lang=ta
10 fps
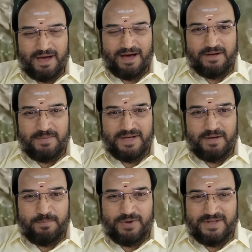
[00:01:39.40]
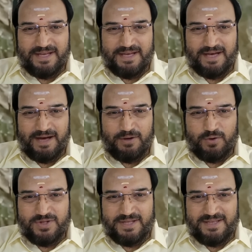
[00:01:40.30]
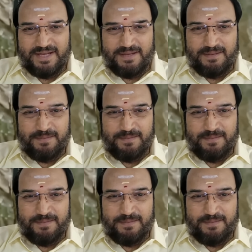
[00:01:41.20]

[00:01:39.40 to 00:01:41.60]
ஆன்மீக புரிதலில் ஹலோ சந்திரன்